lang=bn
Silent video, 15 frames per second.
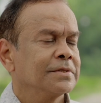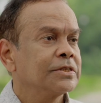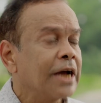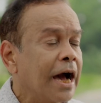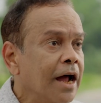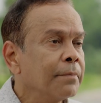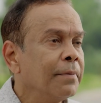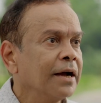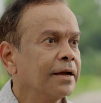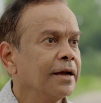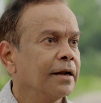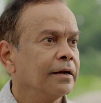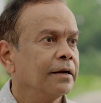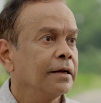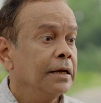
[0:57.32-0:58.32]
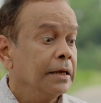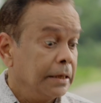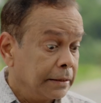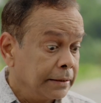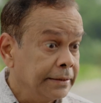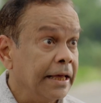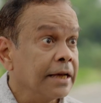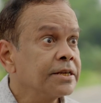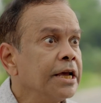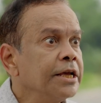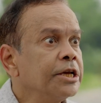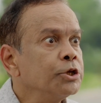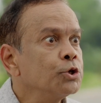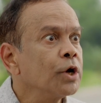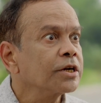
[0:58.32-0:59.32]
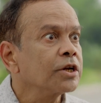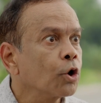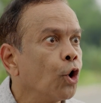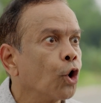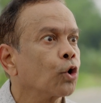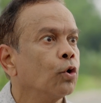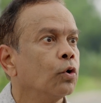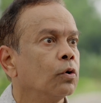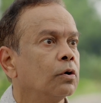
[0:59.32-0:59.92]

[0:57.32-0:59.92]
ছাড়বা কেন দেশেই কিছু একটা করো